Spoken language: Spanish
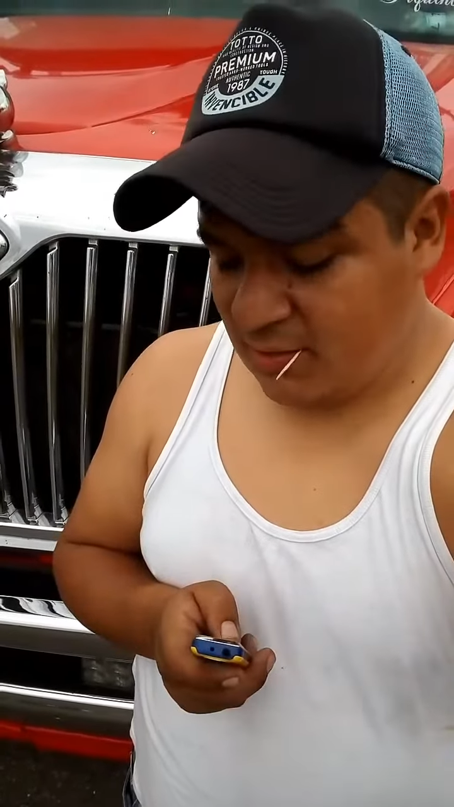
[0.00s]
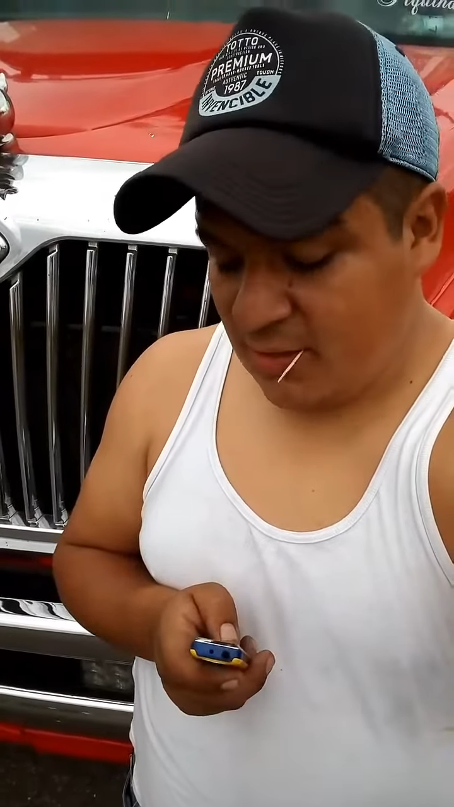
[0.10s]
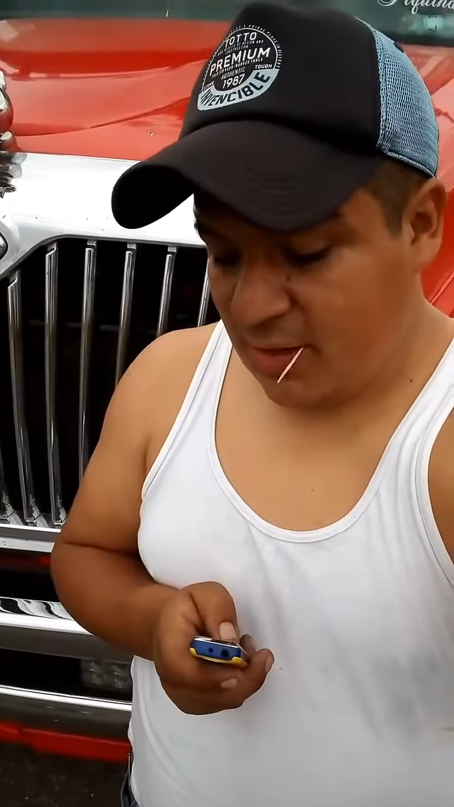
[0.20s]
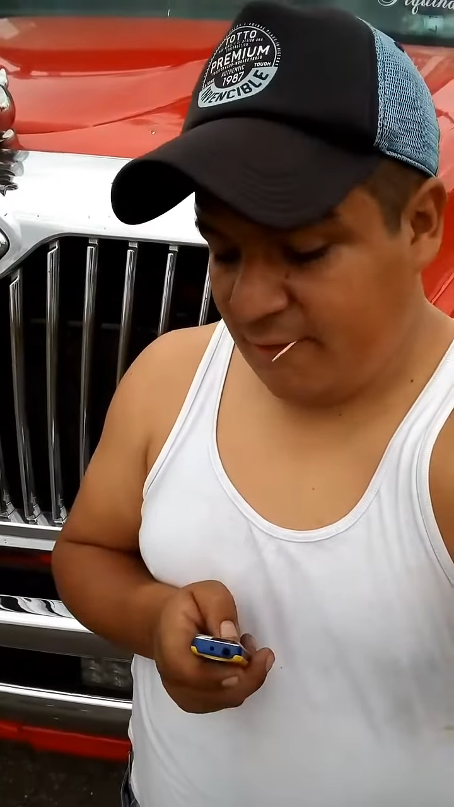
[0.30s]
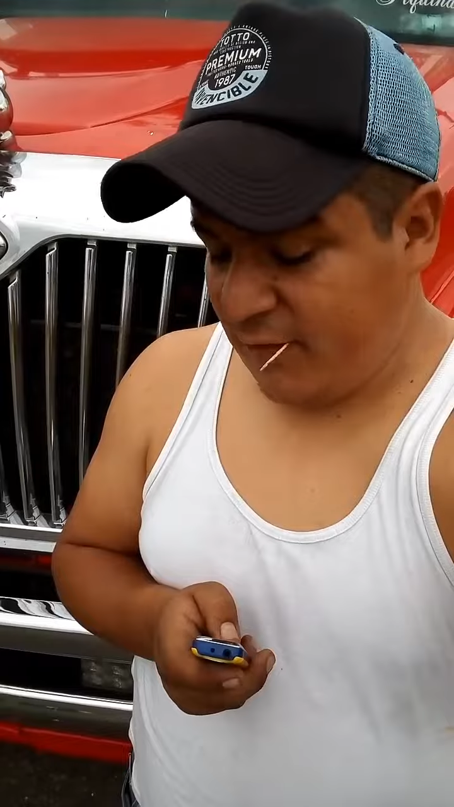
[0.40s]

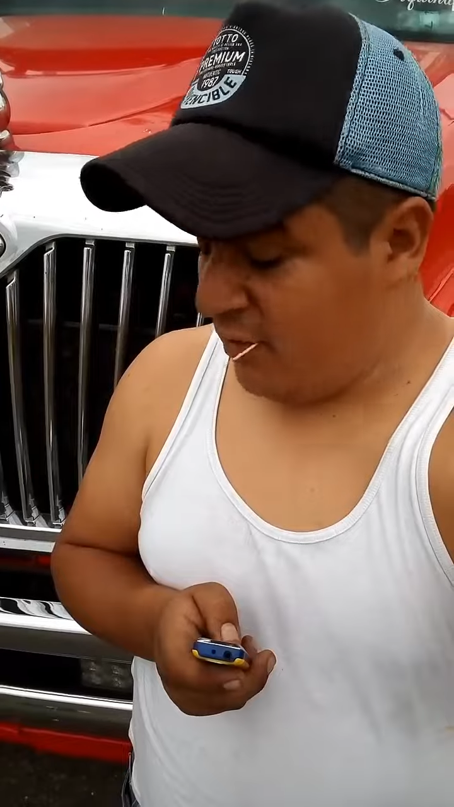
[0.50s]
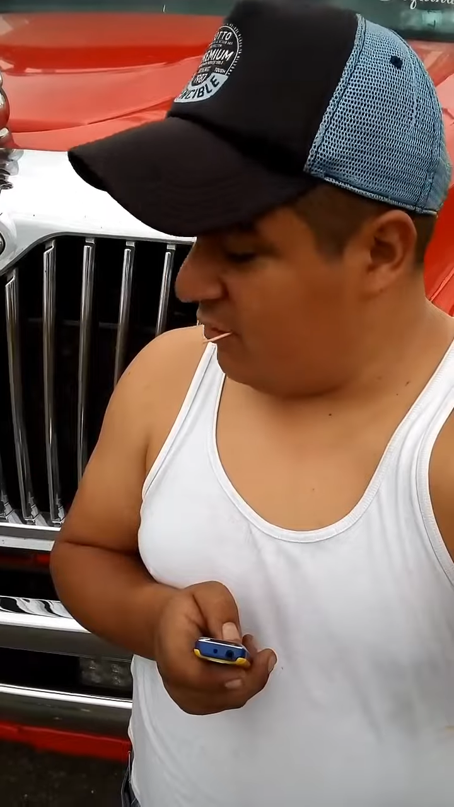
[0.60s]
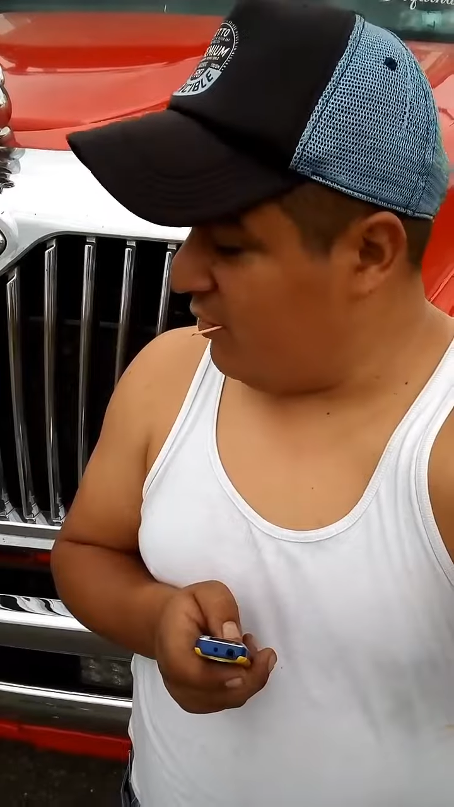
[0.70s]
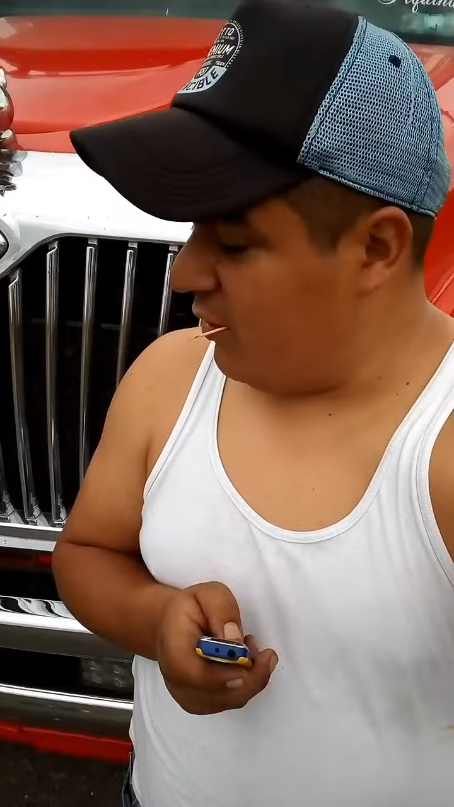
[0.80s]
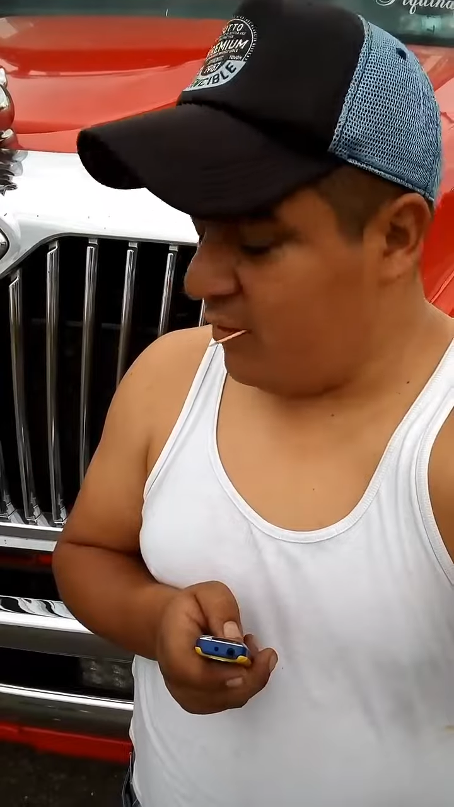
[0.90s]
celulares
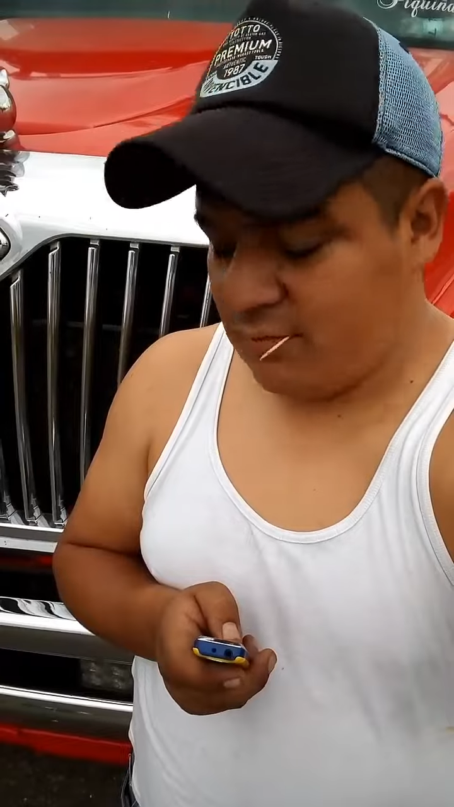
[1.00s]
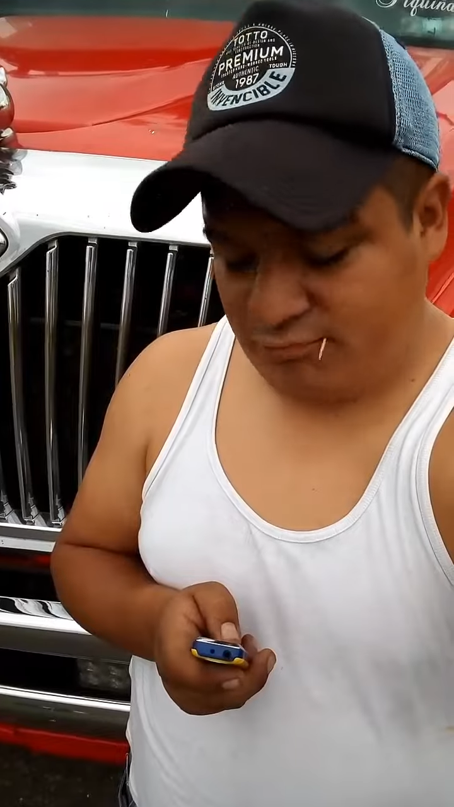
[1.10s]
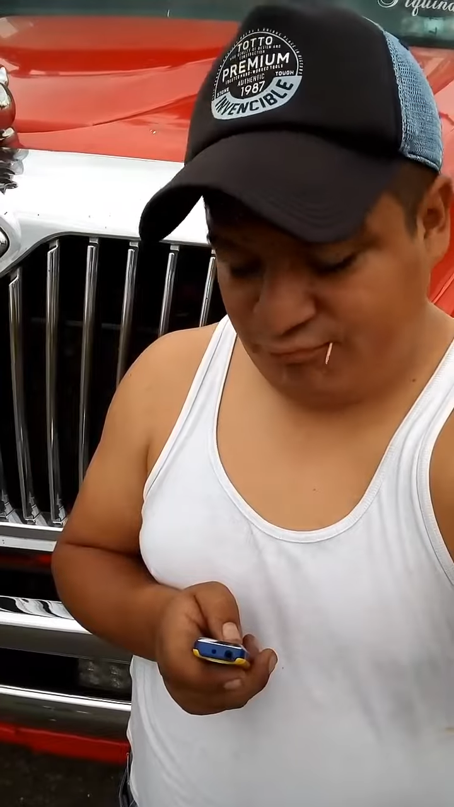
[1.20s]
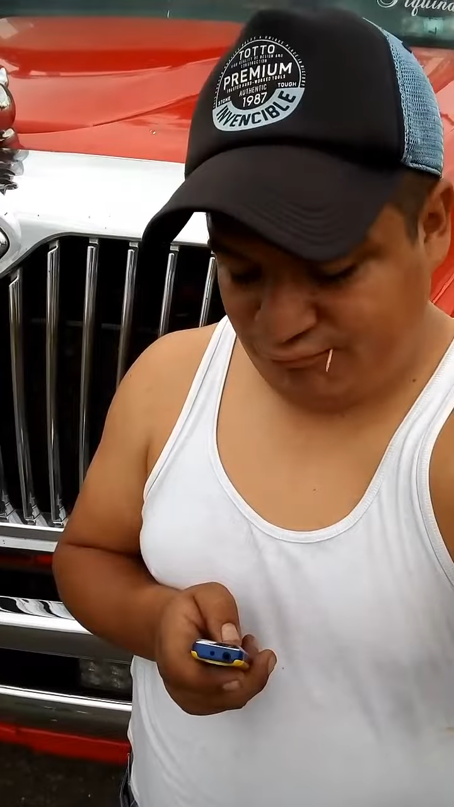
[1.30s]
finos, weón.